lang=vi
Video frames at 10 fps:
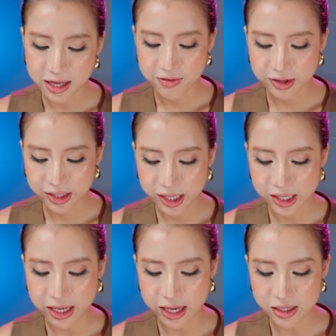Và ngay
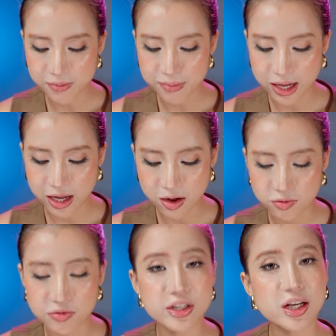cả các bạn
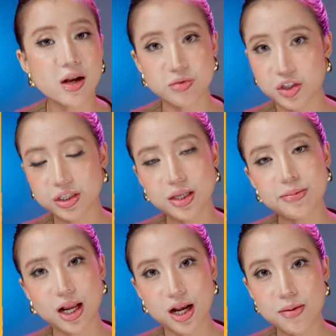học viên học trực tiếp
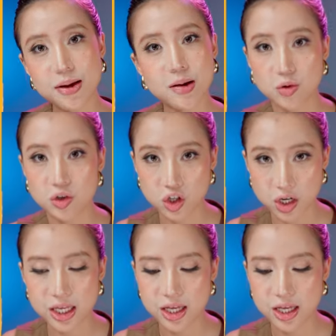tại lớp học của Jolie,